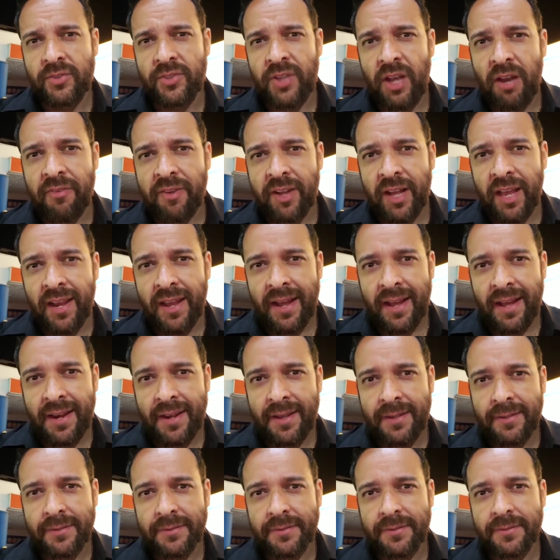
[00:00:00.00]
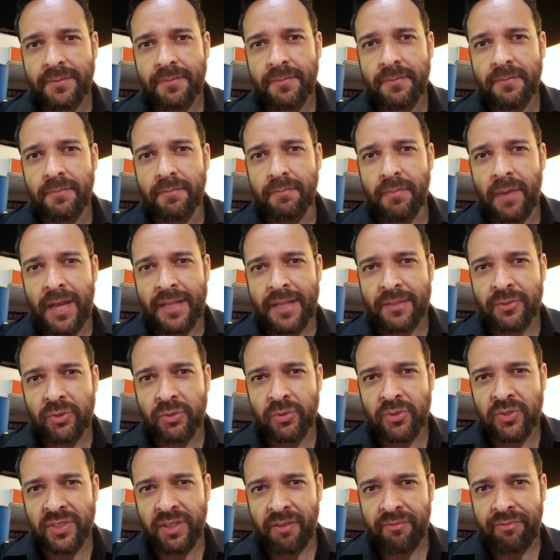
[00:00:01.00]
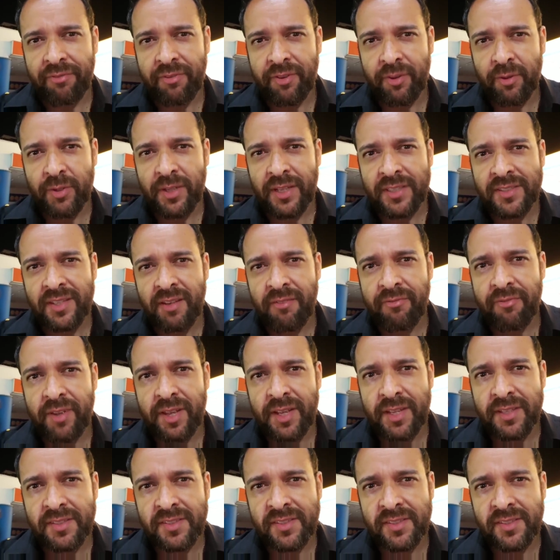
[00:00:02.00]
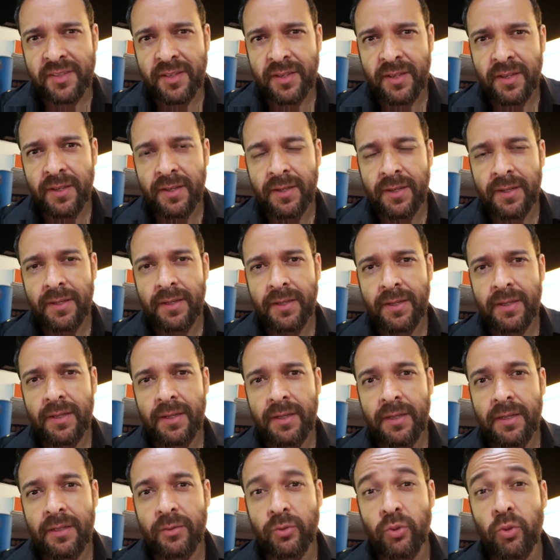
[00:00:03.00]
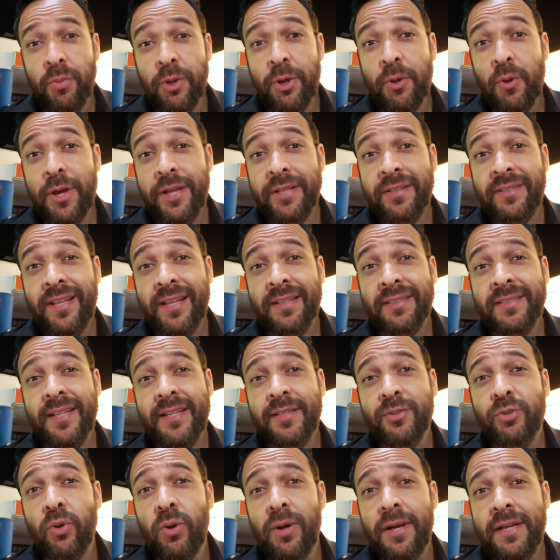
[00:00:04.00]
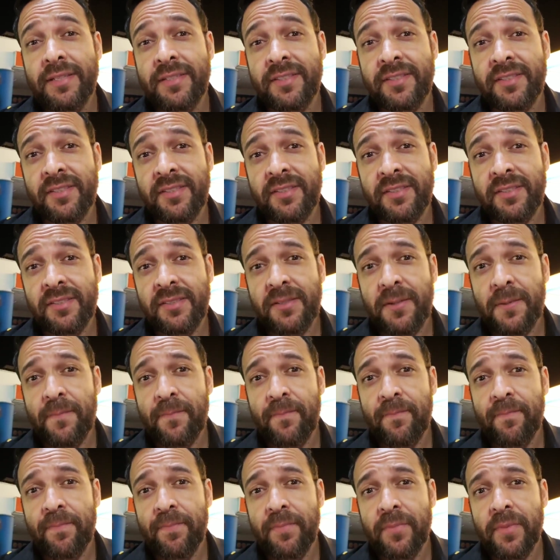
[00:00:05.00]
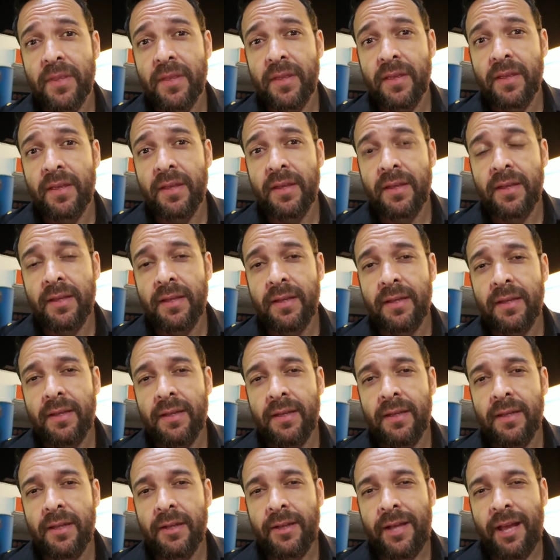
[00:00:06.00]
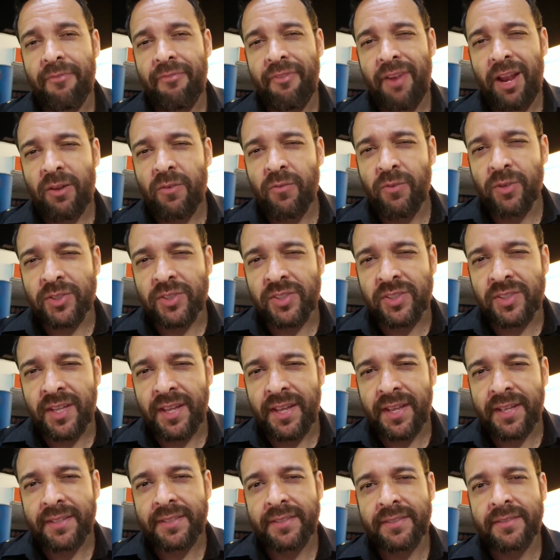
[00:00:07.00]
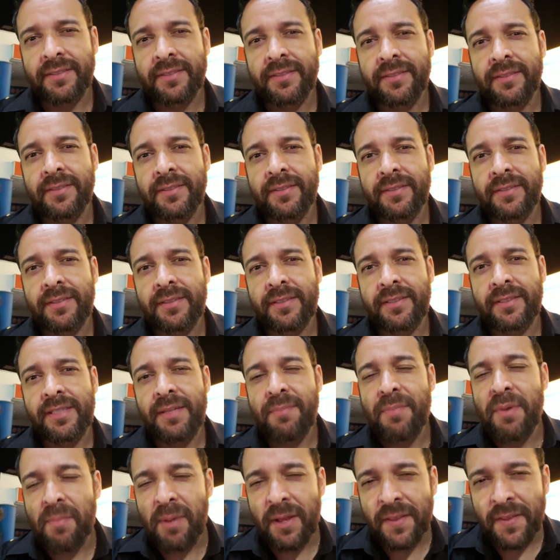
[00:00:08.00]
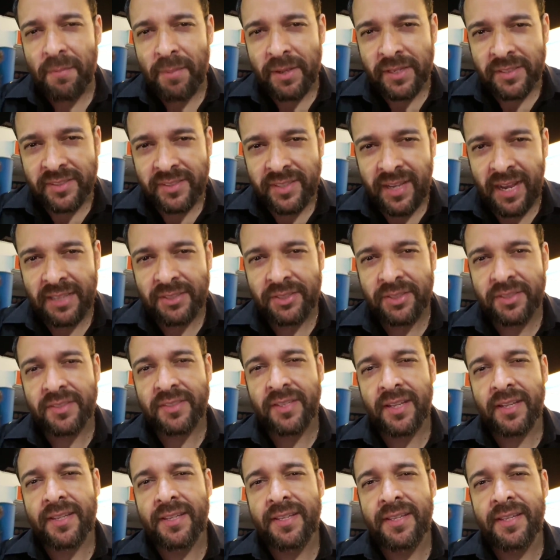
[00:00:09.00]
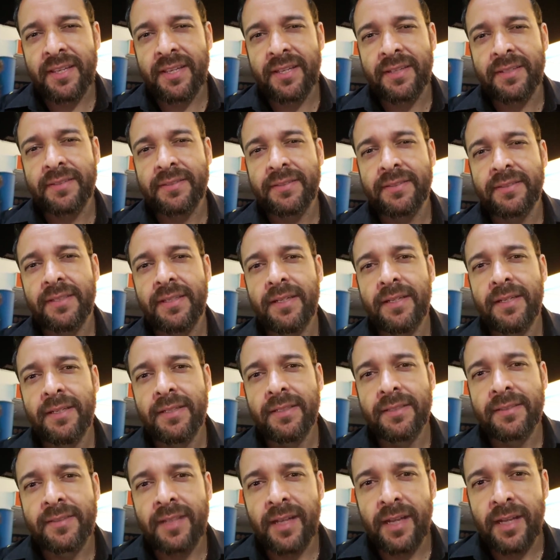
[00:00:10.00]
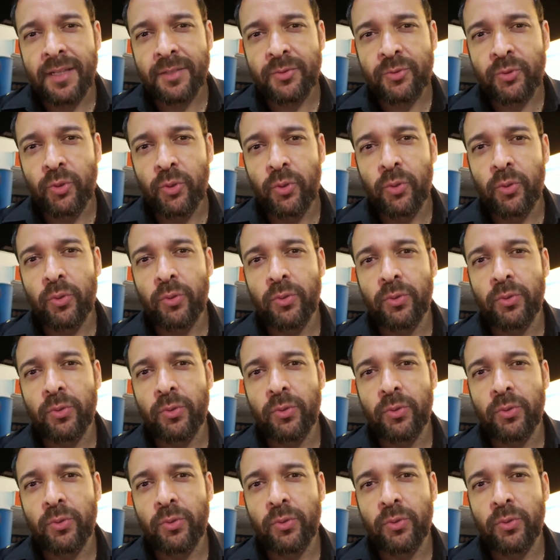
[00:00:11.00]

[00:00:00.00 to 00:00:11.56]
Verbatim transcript: Salve galera, mais um desafio, dessa vez número 82. Quero falar com você que me manda mensagens aqui, tanto